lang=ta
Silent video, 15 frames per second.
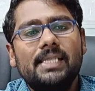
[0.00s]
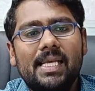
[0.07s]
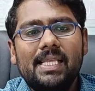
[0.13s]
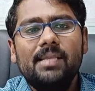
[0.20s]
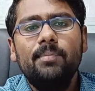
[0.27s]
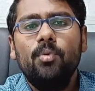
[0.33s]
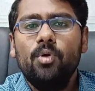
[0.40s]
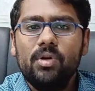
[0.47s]

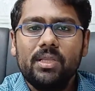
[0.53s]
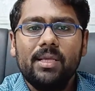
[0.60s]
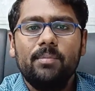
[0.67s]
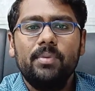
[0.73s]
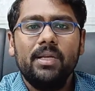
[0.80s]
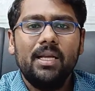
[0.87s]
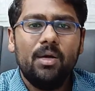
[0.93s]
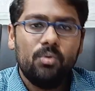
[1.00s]
சேர்ந்து போடுறது
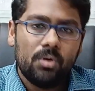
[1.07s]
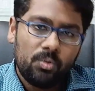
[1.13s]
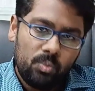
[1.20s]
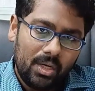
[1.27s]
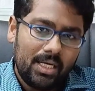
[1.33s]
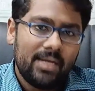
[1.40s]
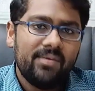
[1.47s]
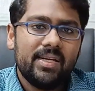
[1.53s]
எப்படின்னா ஒரு
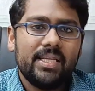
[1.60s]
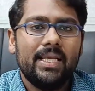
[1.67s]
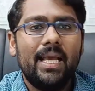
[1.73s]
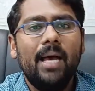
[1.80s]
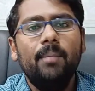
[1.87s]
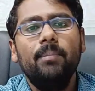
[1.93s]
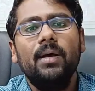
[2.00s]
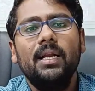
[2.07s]
ஒன் ஹவர்
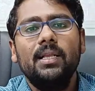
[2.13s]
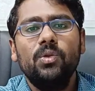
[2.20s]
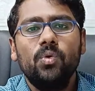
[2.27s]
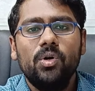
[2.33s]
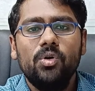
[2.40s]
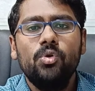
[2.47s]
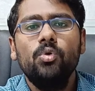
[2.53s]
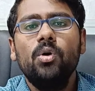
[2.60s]
கேப் அல்லது ஒரு